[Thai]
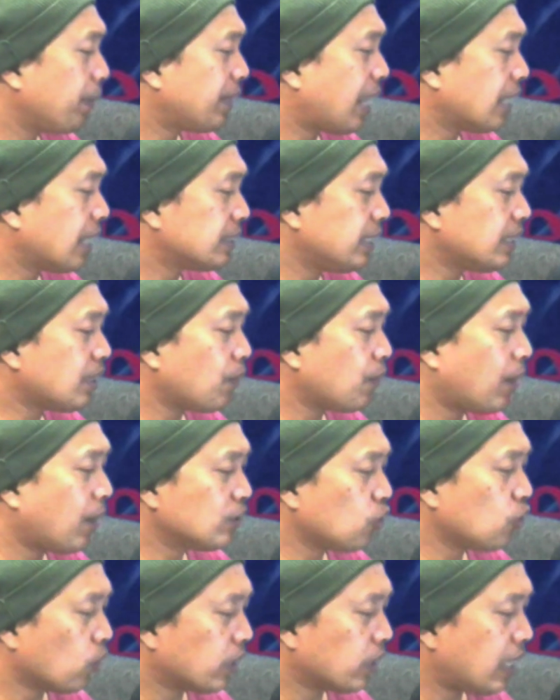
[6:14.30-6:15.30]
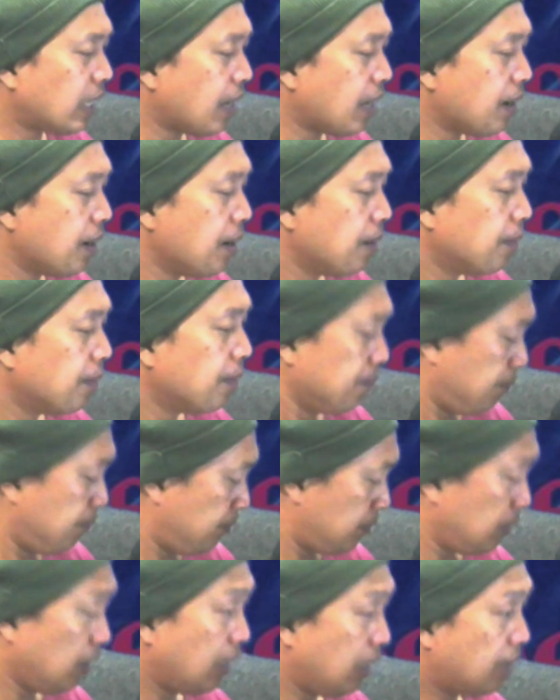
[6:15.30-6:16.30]
ทางทิศตะวันตกเนี่ย
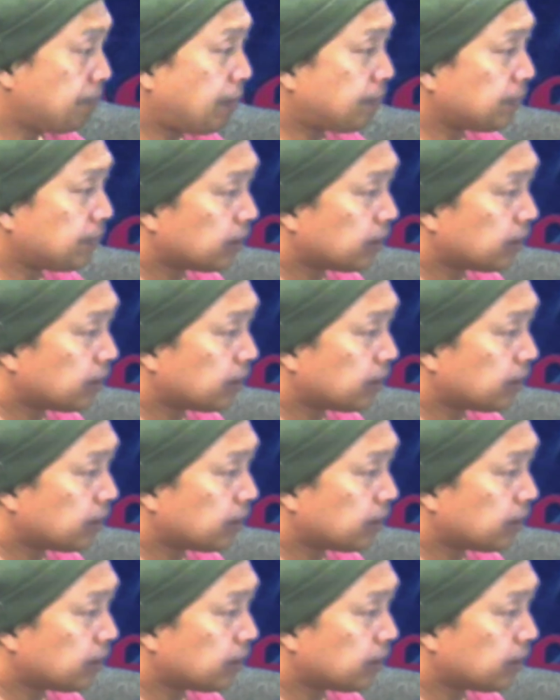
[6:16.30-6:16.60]
เดี๋ยวนะแป๊บ